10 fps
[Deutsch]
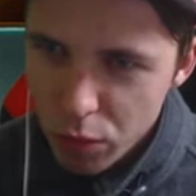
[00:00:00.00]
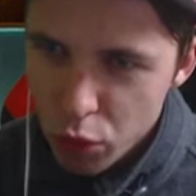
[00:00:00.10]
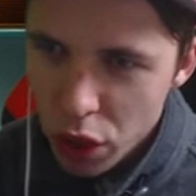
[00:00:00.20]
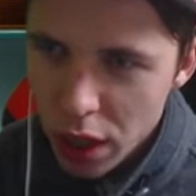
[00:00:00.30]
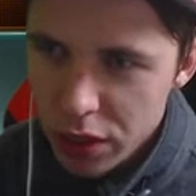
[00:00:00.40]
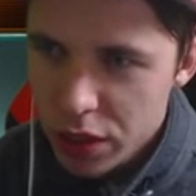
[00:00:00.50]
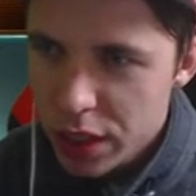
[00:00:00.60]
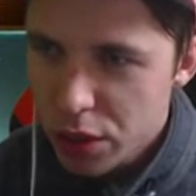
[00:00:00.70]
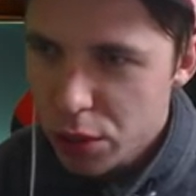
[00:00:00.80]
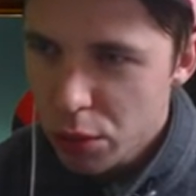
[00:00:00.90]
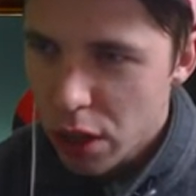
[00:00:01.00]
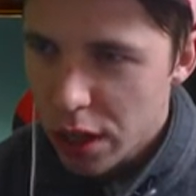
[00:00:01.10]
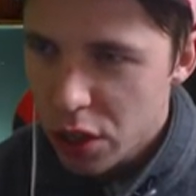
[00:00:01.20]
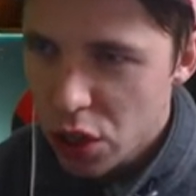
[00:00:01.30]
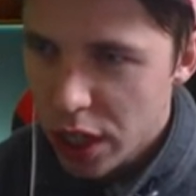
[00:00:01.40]
Ja, sieht jetzt so gar
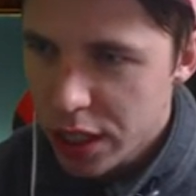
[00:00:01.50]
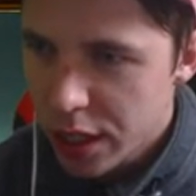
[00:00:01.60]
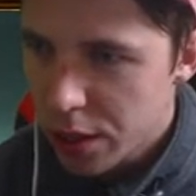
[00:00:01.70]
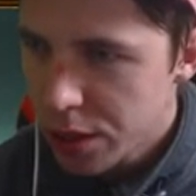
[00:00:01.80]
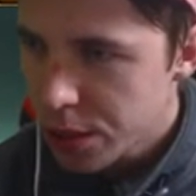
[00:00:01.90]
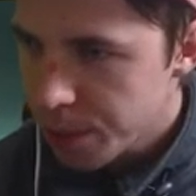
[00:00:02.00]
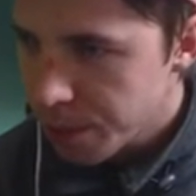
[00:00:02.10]
nicht schlecht aus.